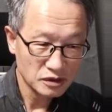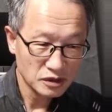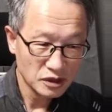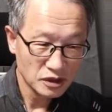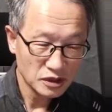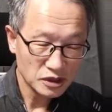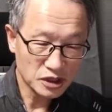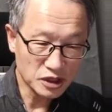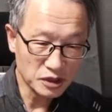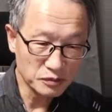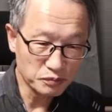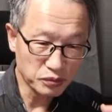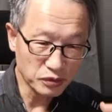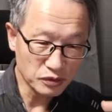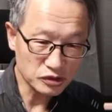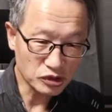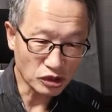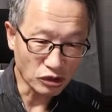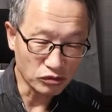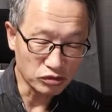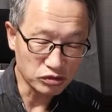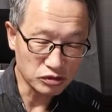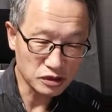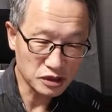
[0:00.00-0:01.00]
김포
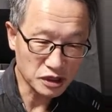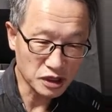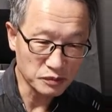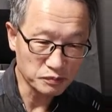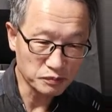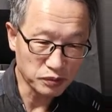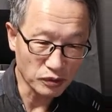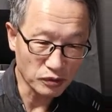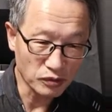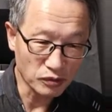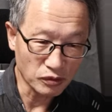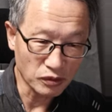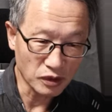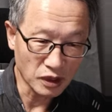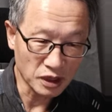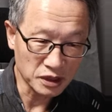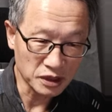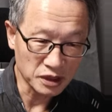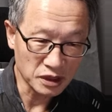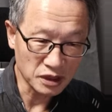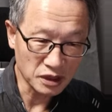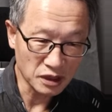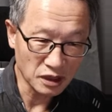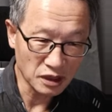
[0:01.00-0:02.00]
서울
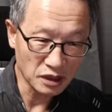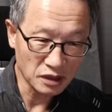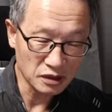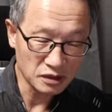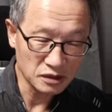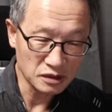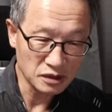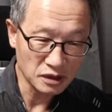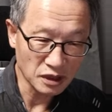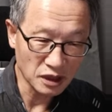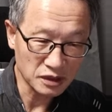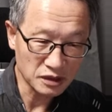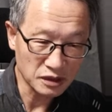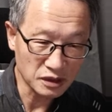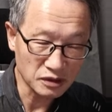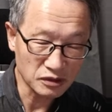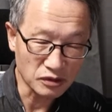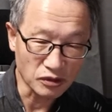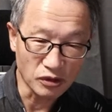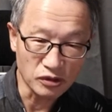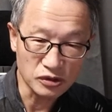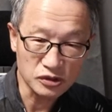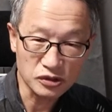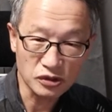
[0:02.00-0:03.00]
김포공항인가 하여튼
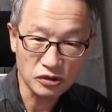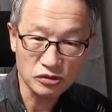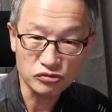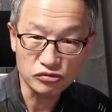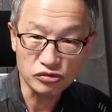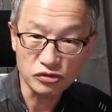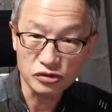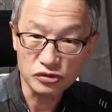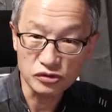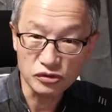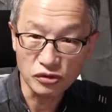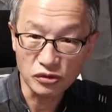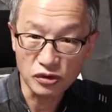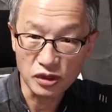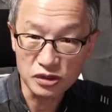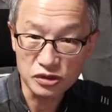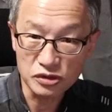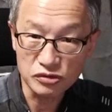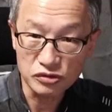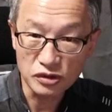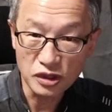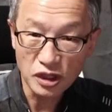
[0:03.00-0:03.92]
거기서 울릉도까지